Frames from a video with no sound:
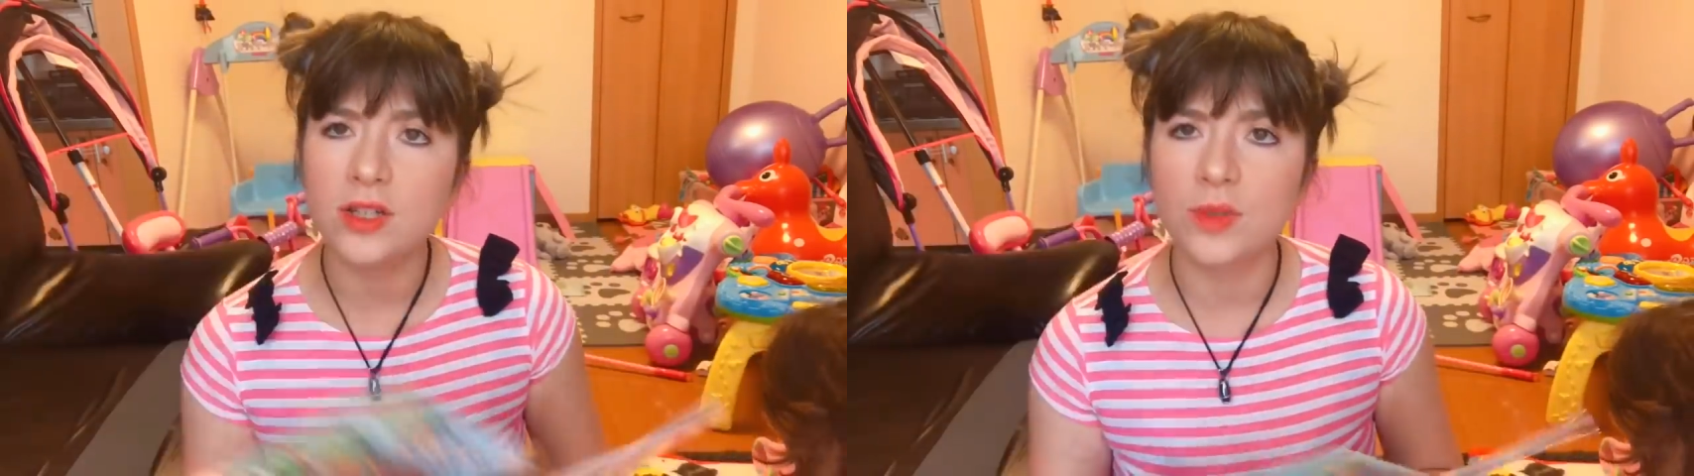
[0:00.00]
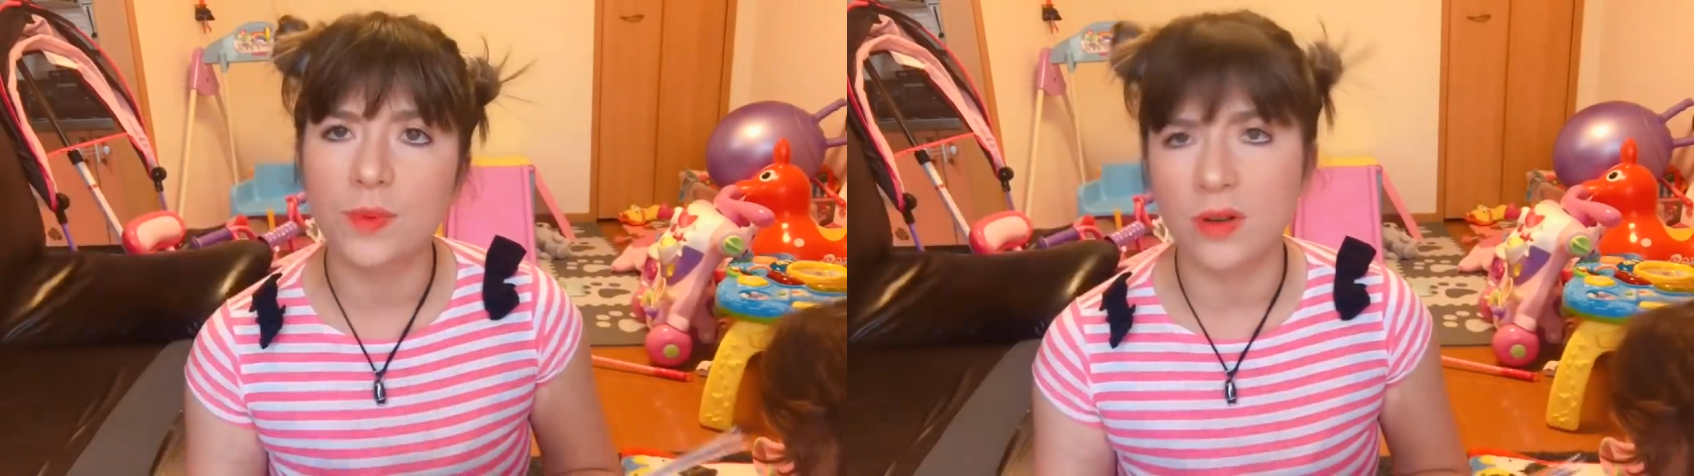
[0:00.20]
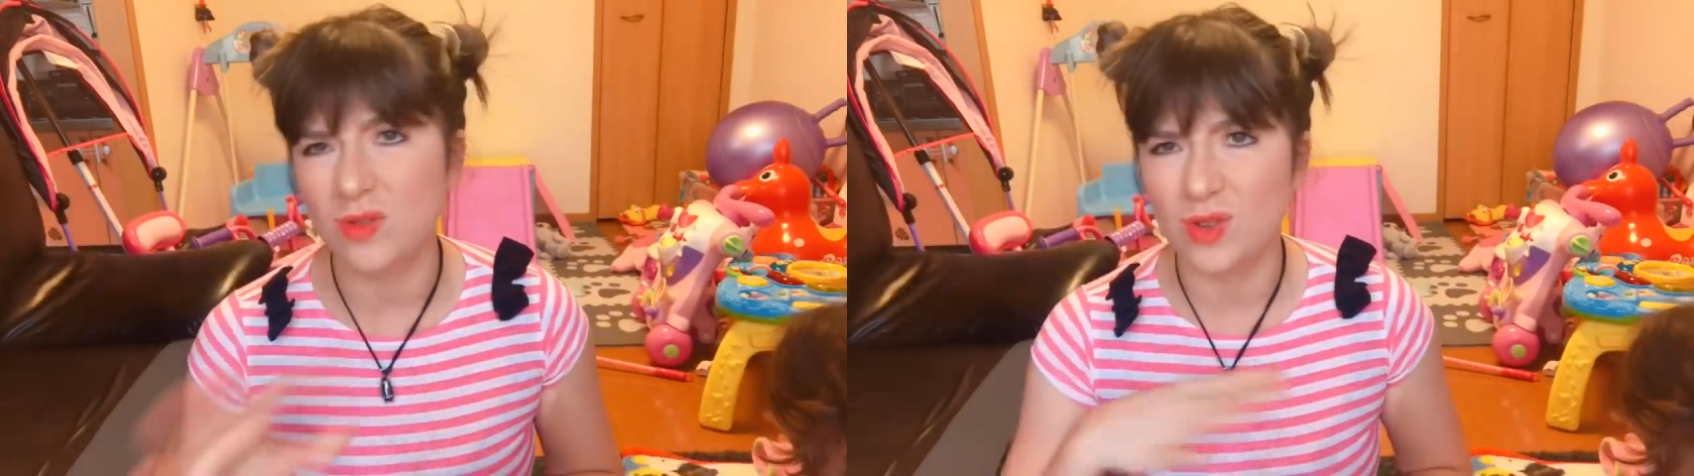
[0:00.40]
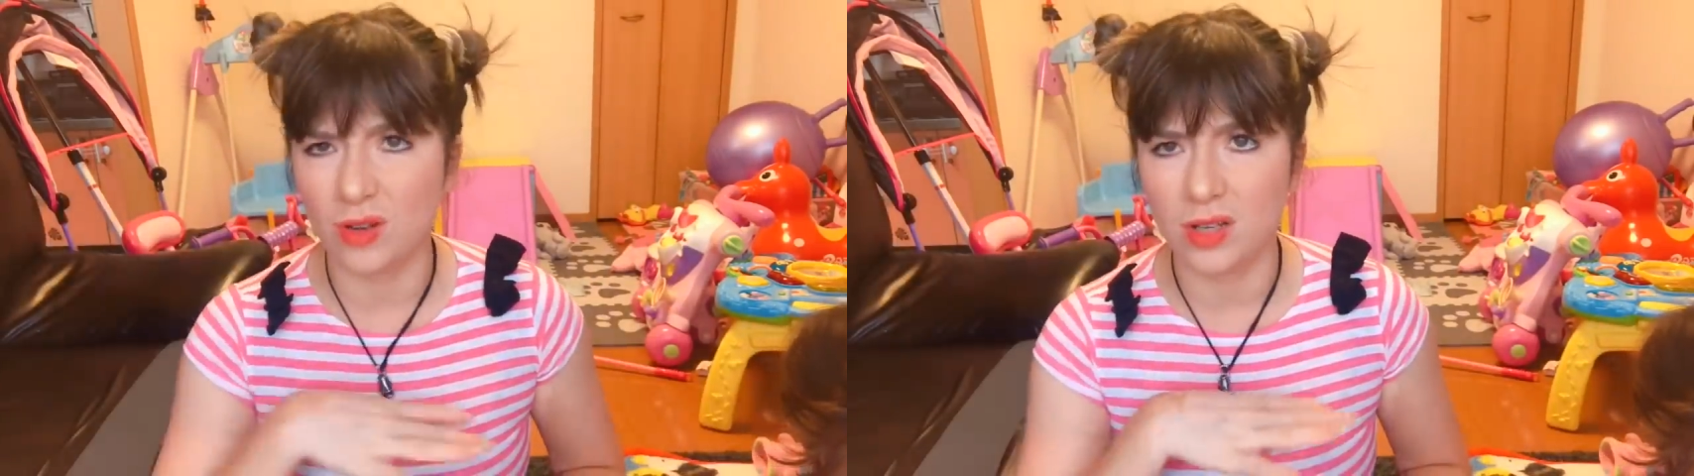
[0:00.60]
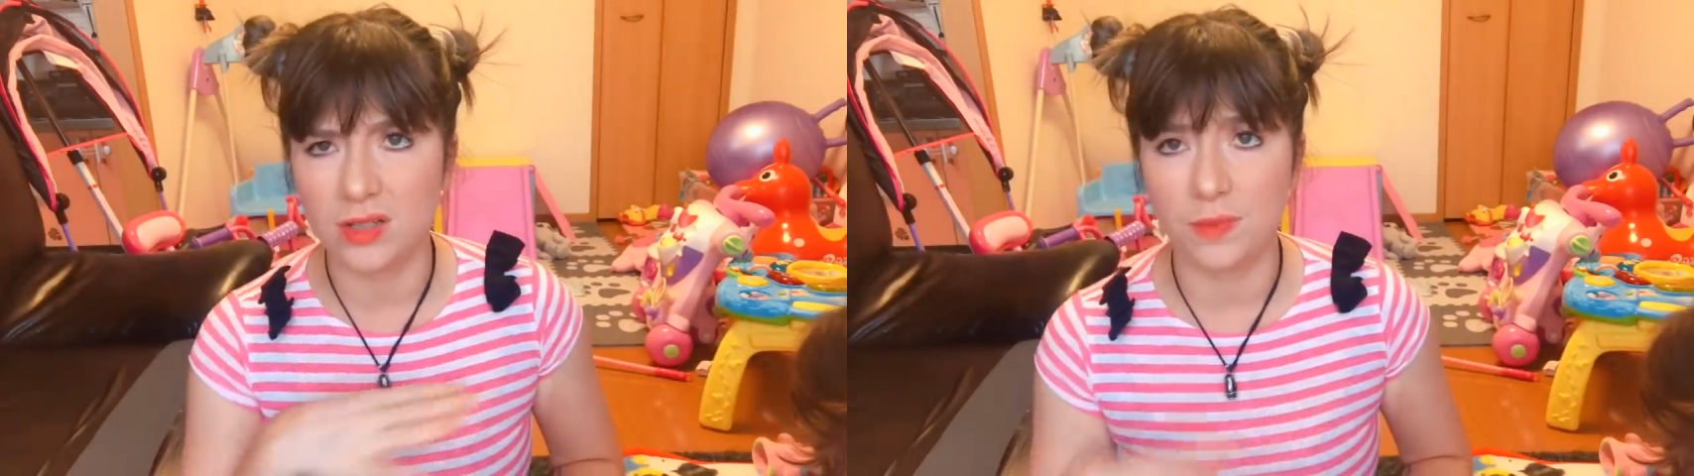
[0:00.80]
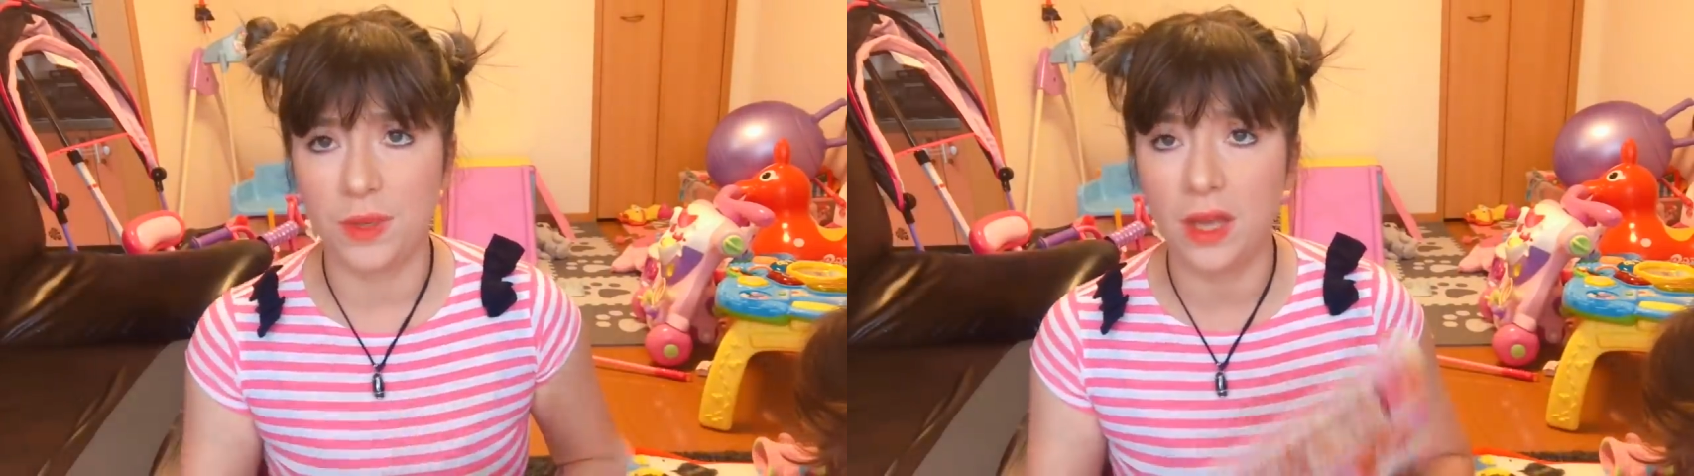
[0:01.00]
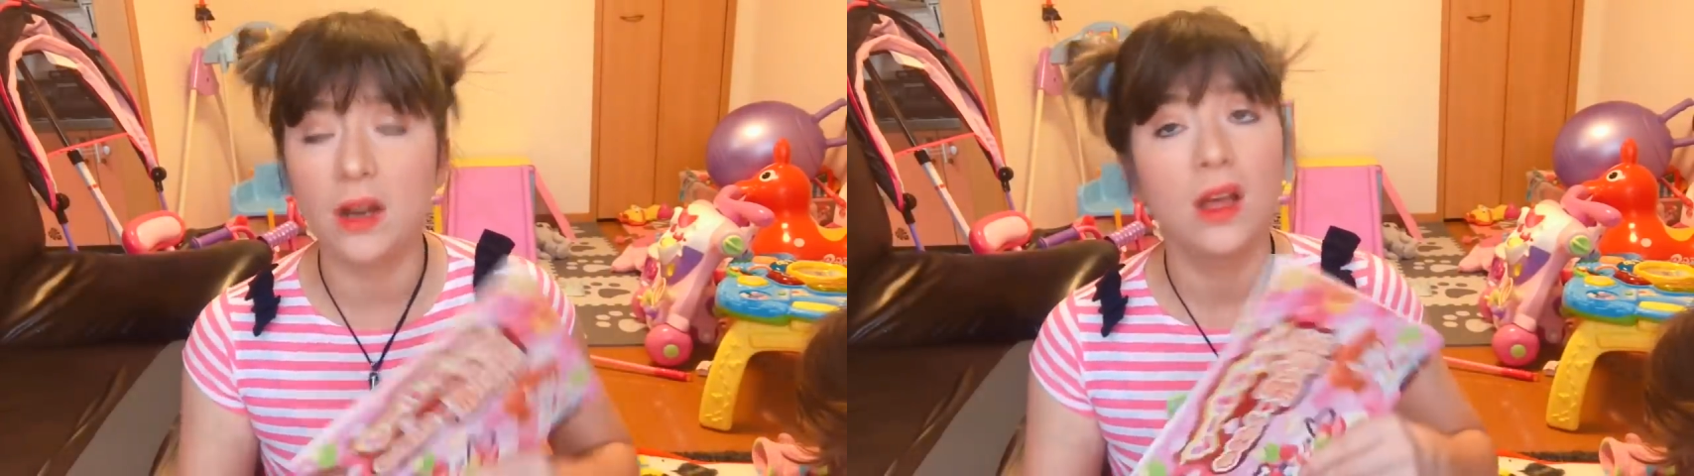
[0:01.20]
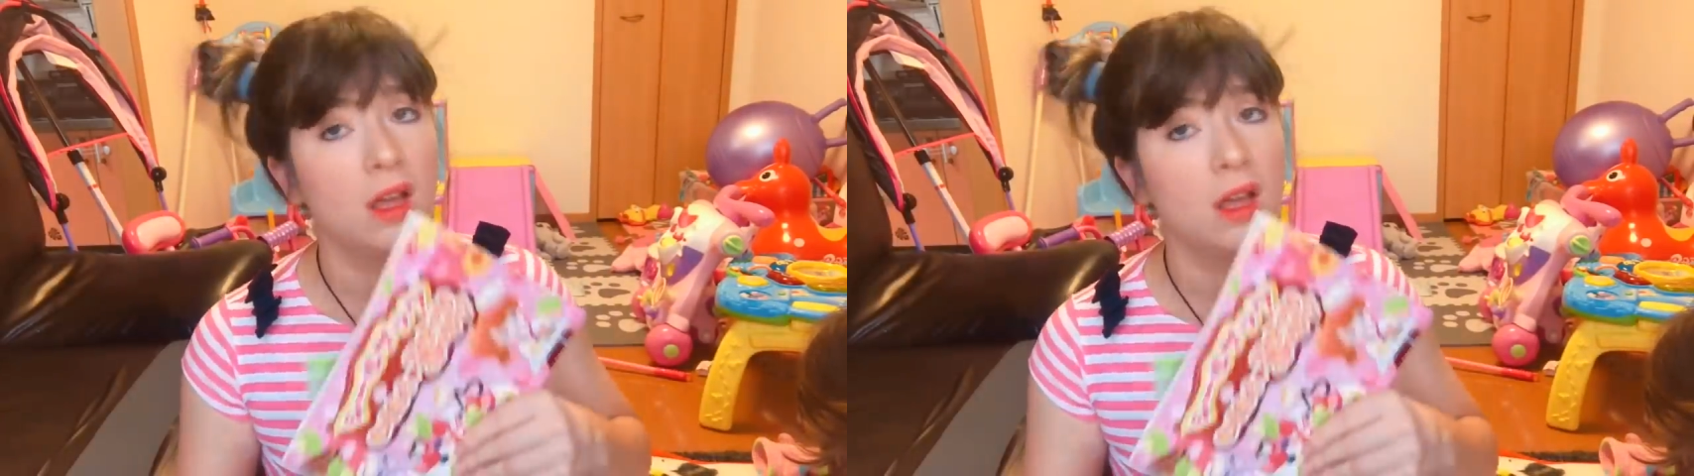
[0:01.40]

Tipo, não só criança pequena.